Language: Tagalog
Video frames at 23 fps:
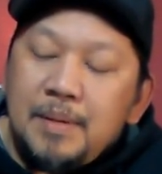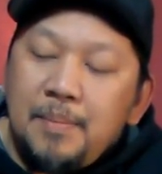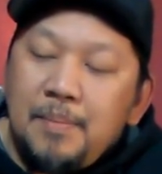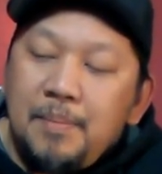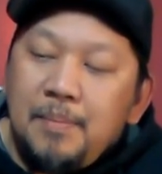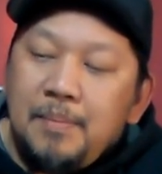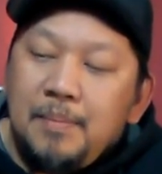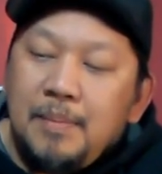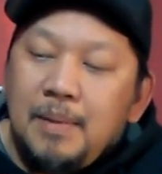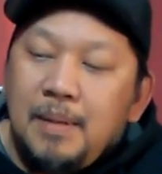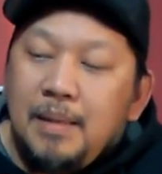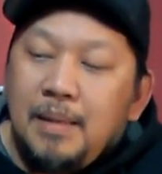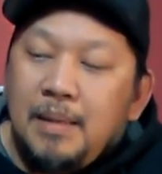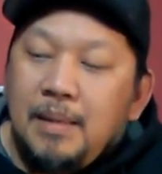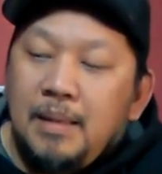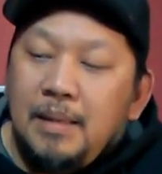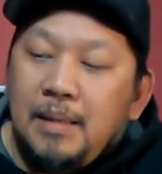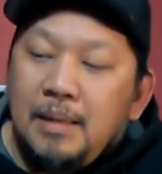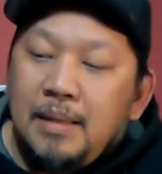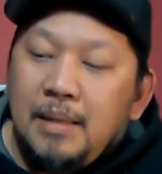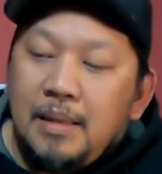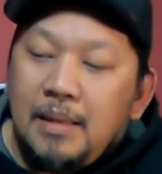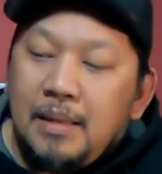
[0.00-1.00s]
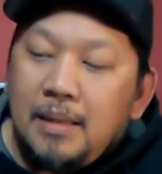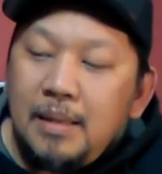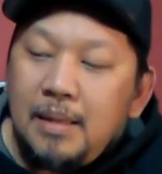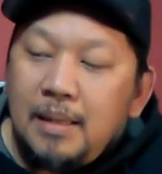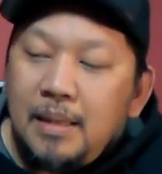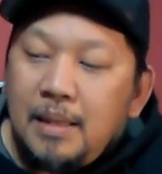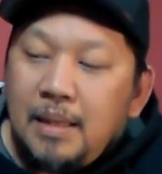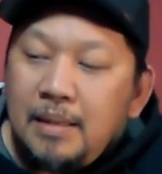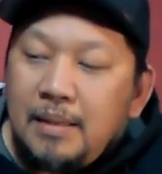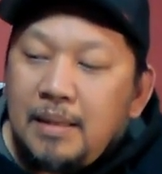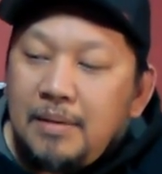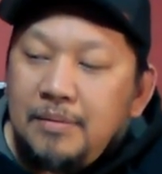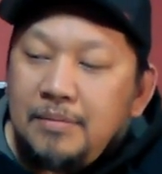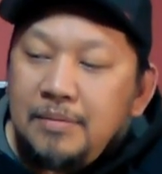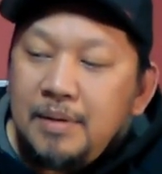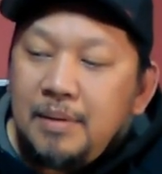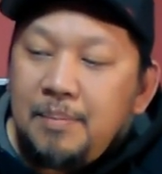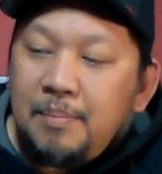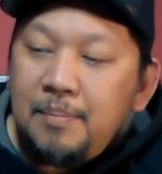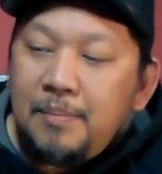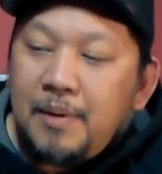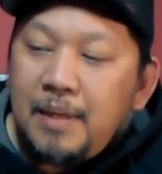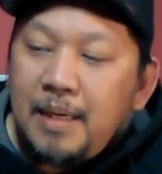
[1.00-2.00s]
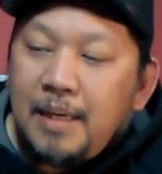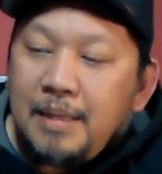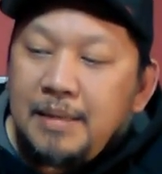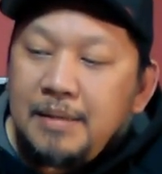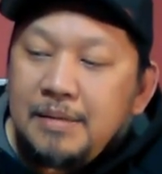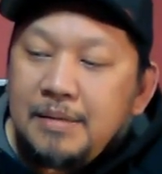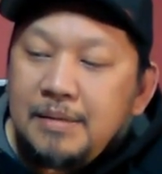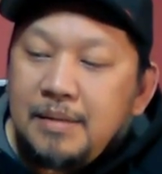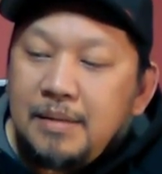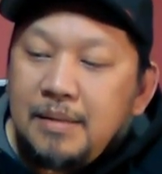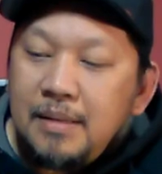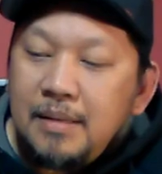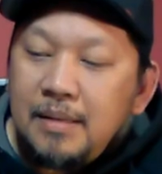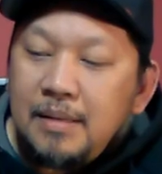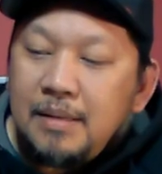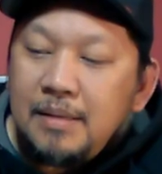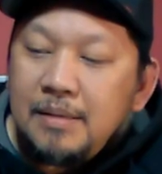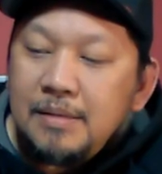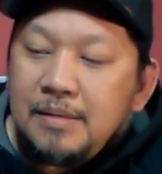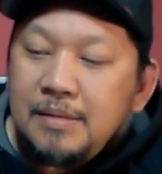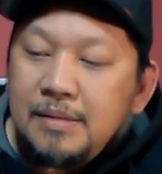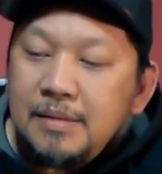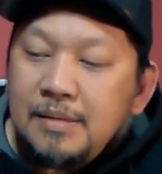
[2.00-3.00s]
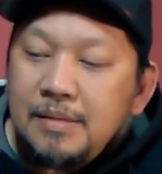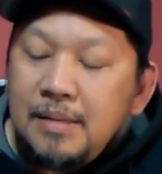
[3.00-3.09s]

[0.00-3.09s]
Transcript: the, uh, around the price is,